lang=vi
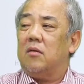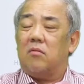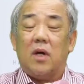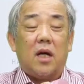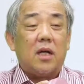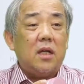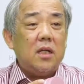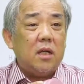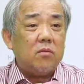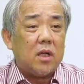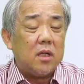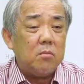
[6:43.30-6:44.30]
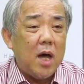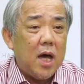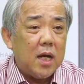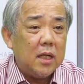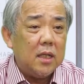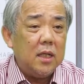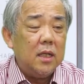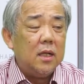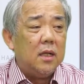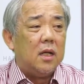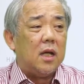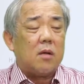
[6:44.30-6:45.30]
và cái thành phần thứ ba nữa
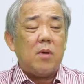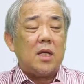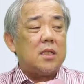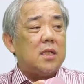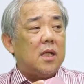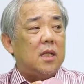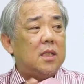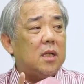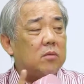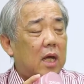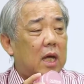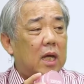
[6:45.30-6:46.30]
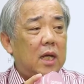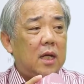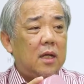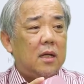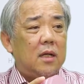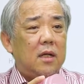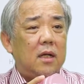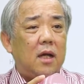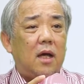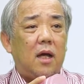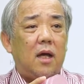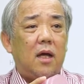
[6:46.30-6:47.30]
là các bạn sẽ thấy trong này
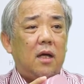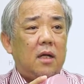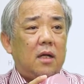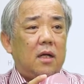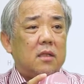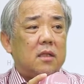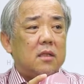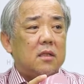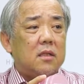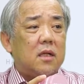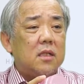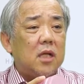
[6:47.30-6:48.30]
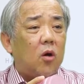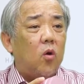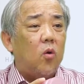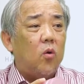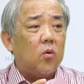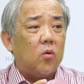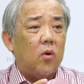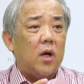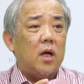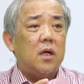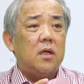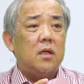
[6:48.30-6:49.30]
là từ cái dầu
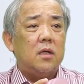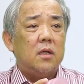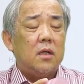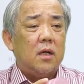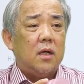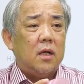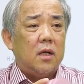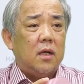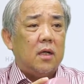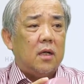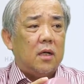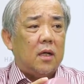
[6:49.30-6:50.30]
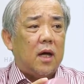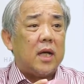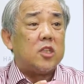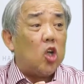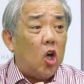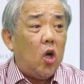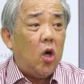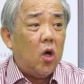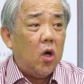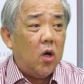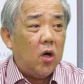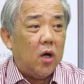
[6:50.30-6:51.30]
của hạt nho
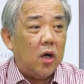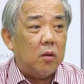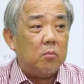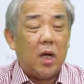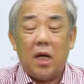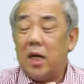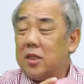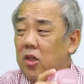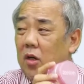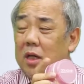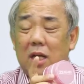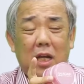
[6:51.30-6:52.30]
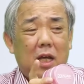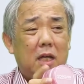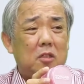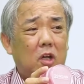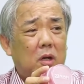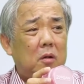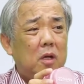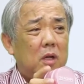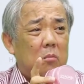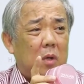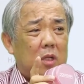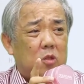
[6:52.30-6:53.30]
mà hạt nho này là hạt nho
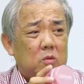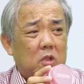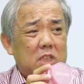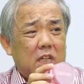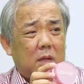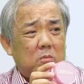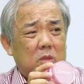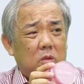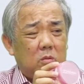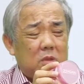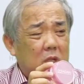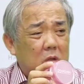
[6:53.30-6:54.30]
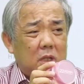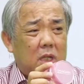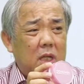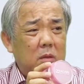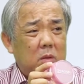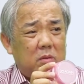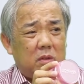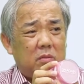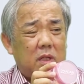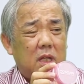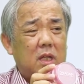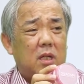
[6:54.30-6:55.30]
mà chúng tôi xem cũng tương đối kỹ bởi vì
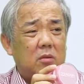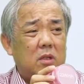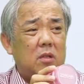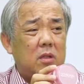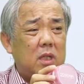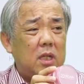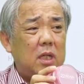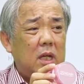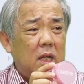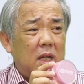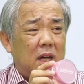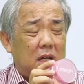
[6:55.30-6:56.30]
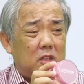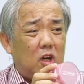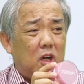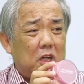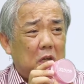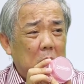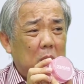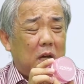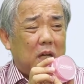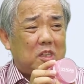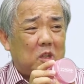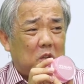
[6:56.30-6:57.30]
phải nghiên cứu tương đối kỹ hạt nho nếu mà
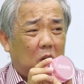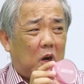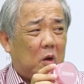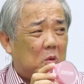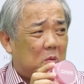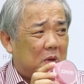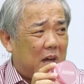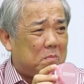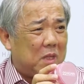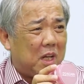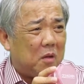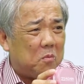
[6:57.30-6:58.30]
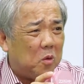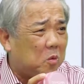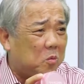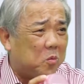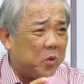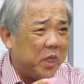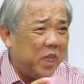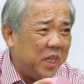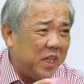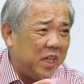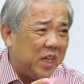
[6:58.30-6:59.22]
hạt nho đỏ của pháp thì lại vô cùng quý